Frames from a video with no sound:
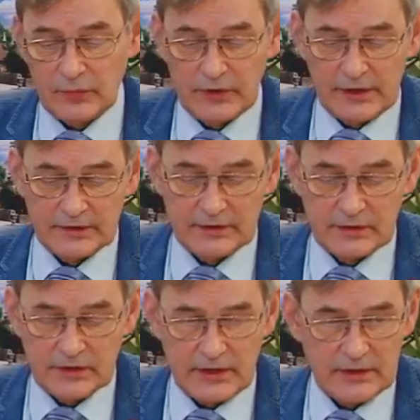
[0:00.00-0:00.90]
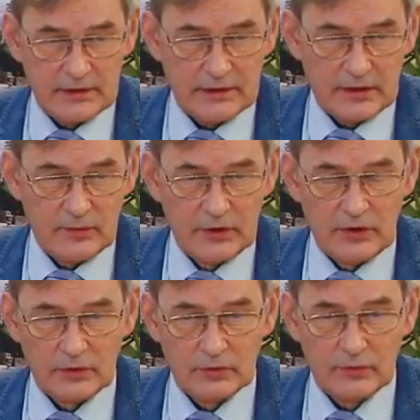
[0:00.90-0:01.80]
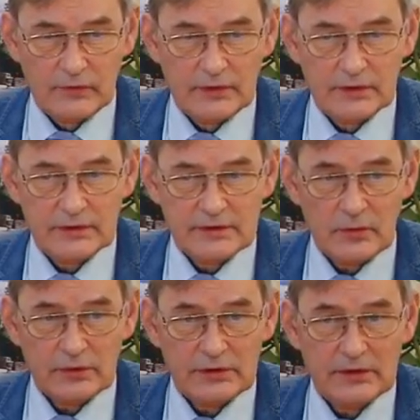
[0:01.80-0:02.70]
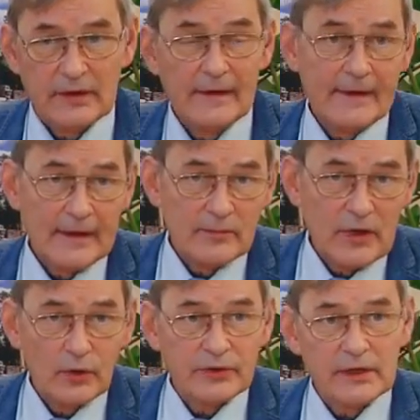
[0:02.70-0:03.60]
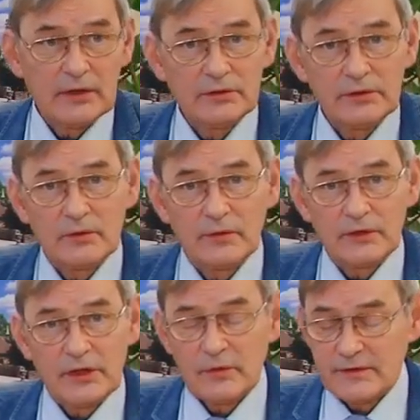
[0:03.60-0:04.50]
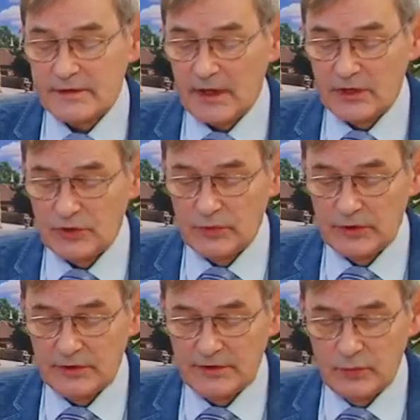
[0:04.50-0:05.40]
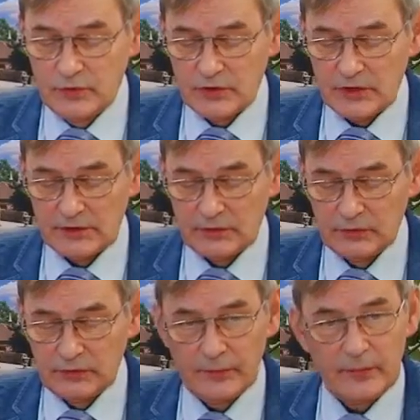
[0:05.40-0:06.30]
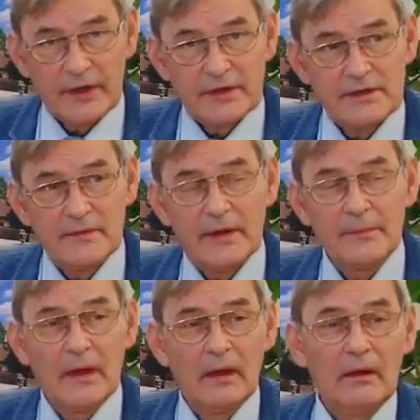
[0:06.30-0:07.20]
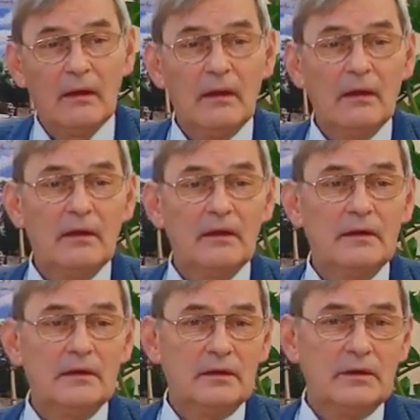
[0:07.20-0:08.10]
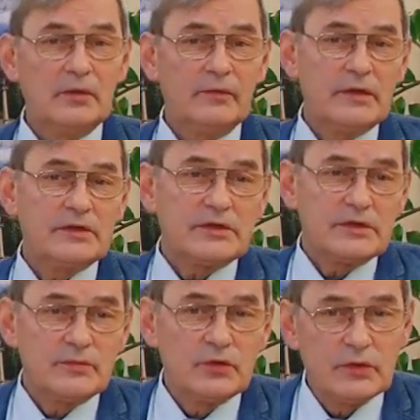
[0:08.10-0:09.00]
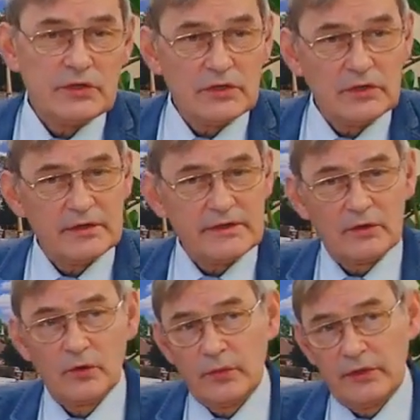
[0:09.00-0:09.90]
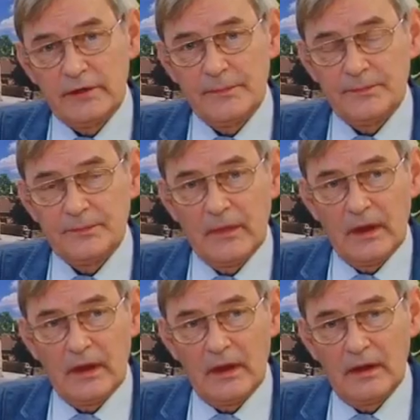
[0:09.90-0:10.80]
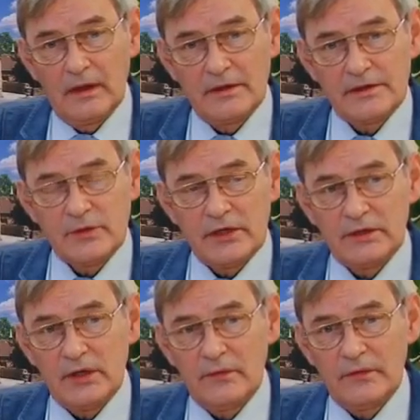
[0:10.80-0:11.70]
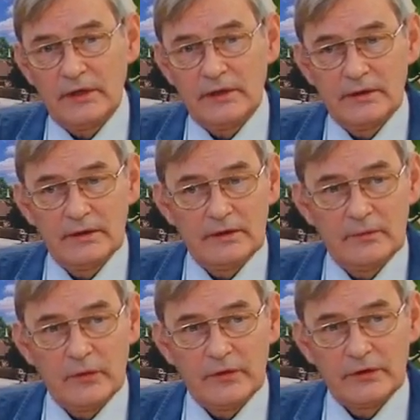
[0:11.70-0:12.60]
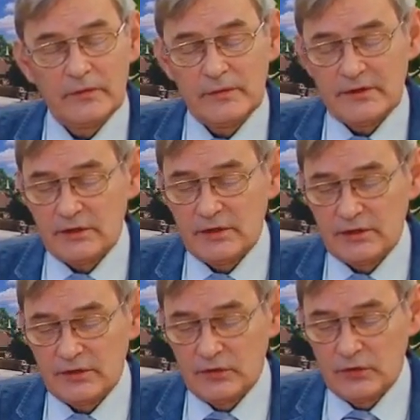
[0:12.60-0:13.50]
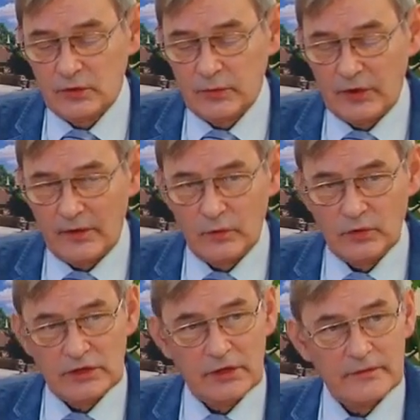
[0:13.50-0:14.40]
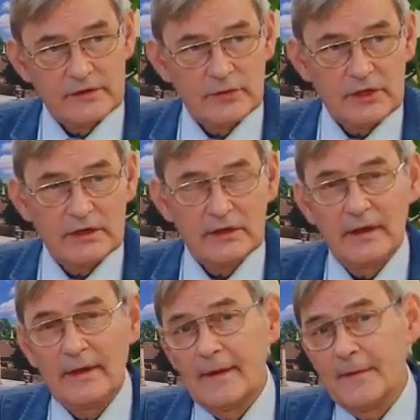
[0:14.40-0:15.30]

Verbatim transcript: ponad 4 milionów złotych. Mało tego, tą kwotę pozyskaliśmy z budżetu państwa. Również były czynione zakupy mm, sprzętowe. W Powiatowym Zarządzie Dróg pojawił się nowy sprzęt.